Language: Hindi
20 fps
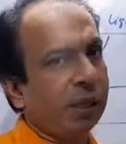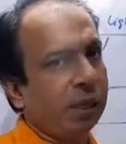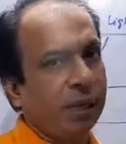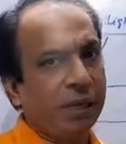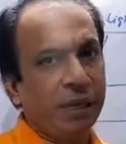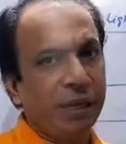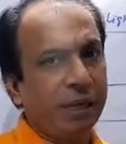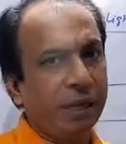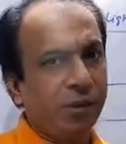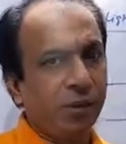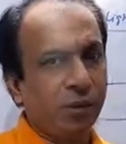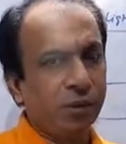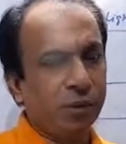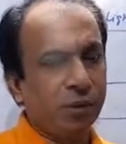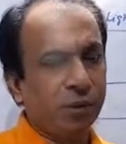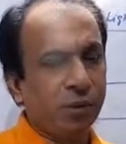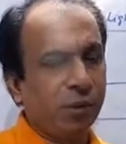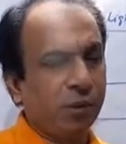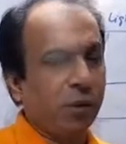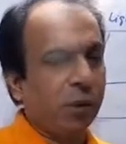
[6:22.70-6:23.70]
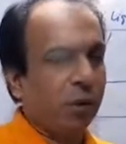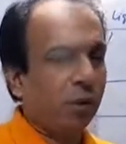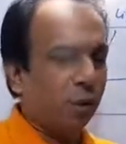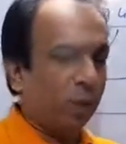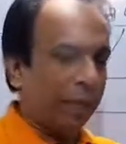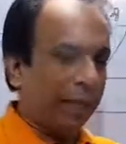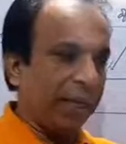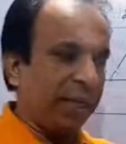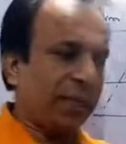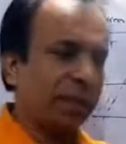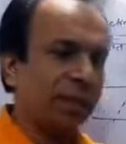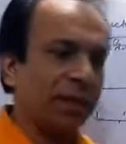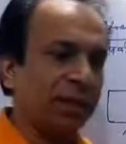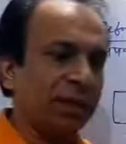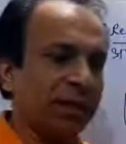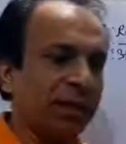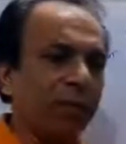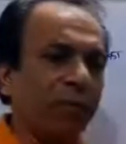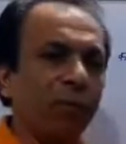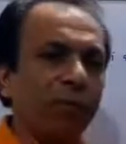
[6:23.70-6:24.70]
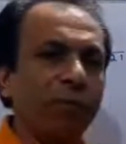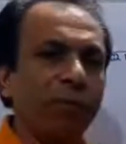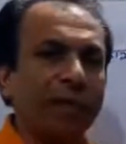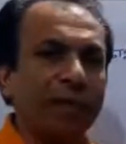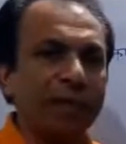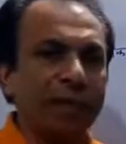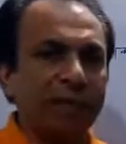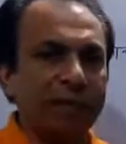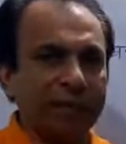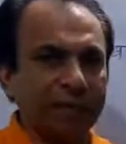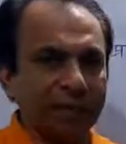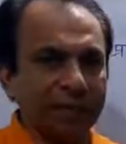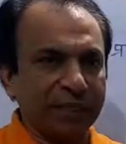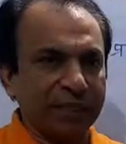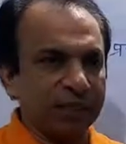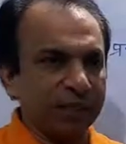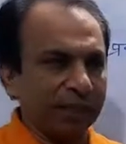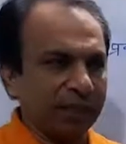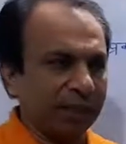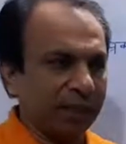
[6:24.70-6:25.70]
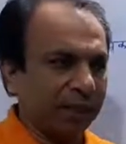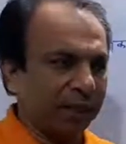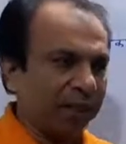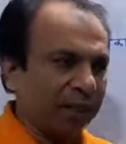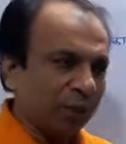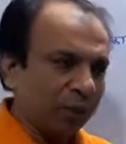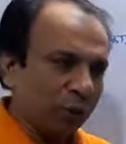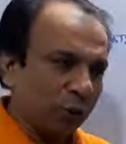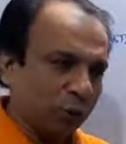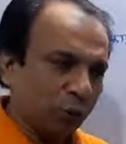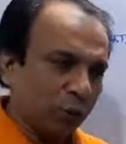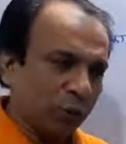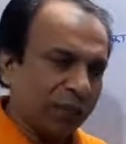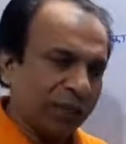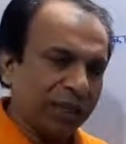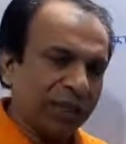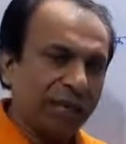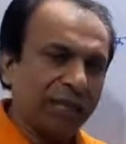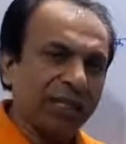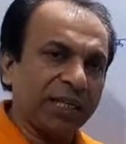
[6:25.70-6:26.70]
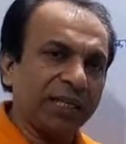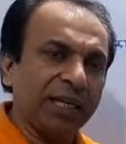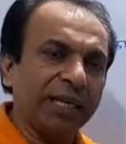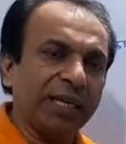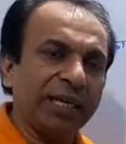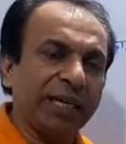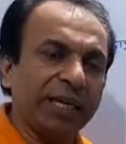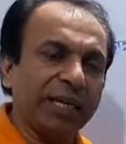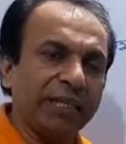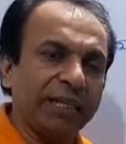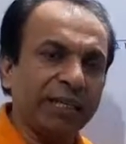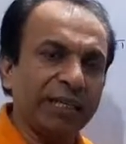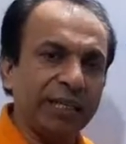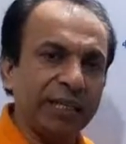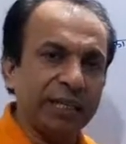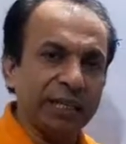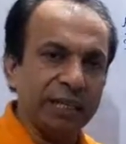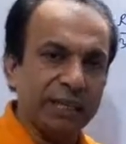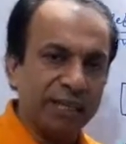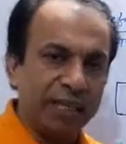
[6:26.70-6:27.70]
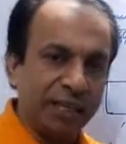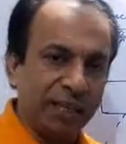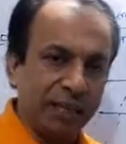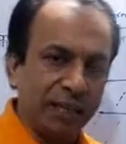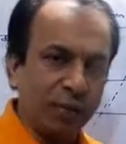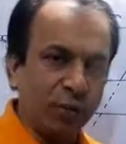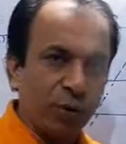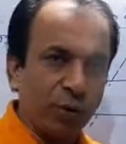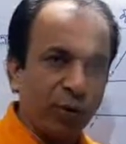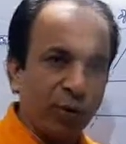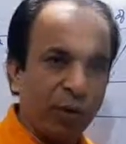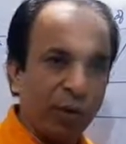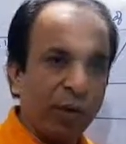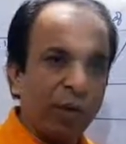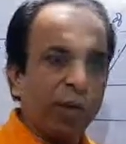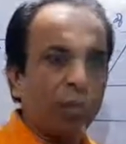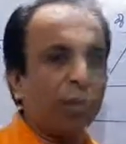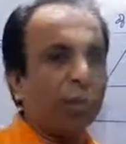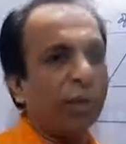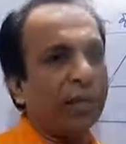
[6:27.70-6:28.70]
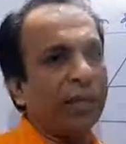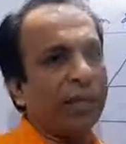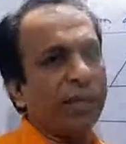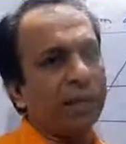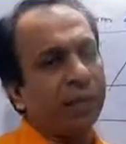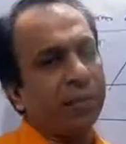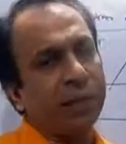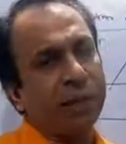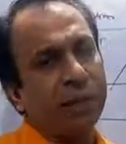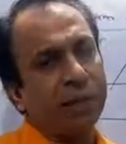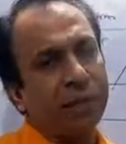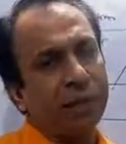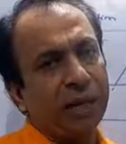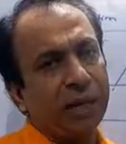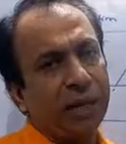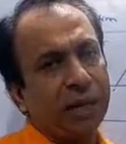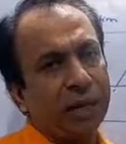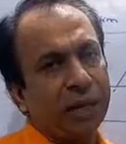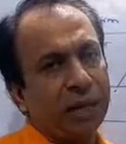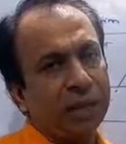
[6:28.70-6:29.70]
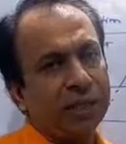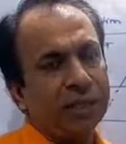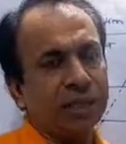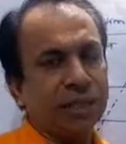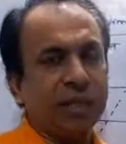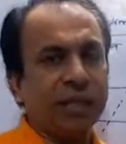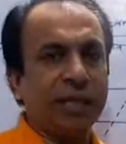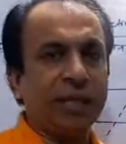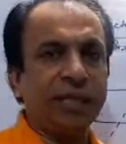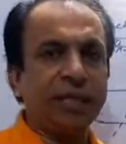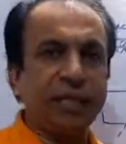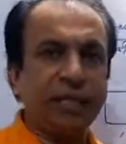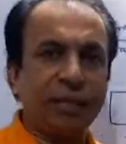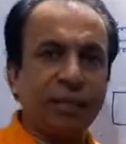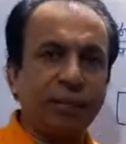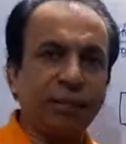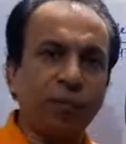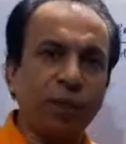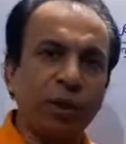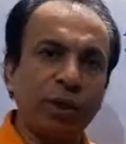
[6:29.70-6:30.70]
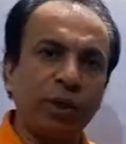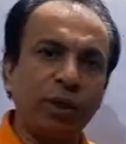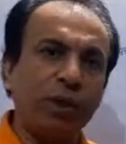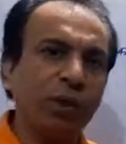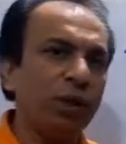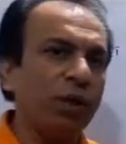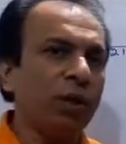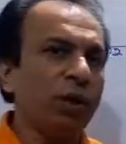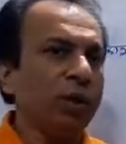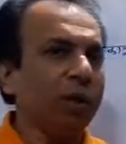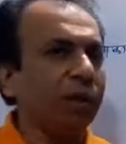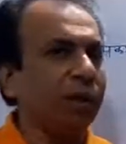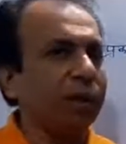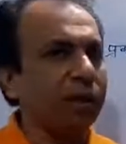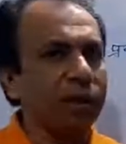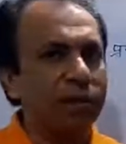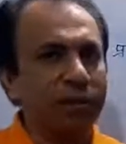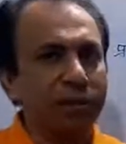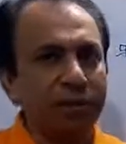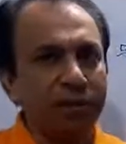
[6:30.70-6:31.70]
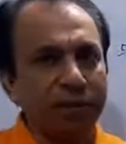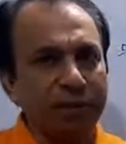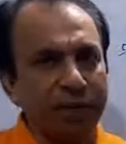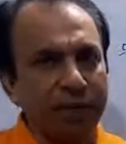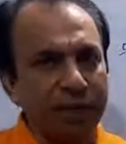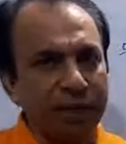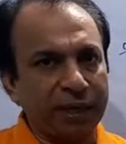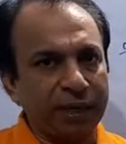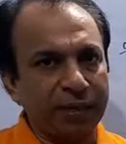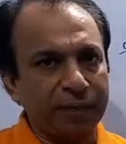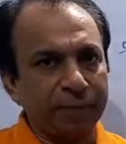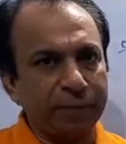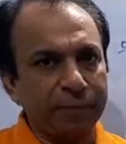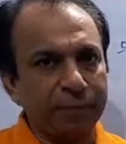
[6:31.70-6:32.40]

क्लियर है दोस्त तो इस तरह से हम लोग मीडियम डिसाइड करते हैं जो जितना ज़्यादा डेंसिटी जिसकी अधिक होगी वो डेंसर मीडियम कहलाएगा जिसकी डेंसिटी कम होगी वो रेयर मीडियम कहलाएगा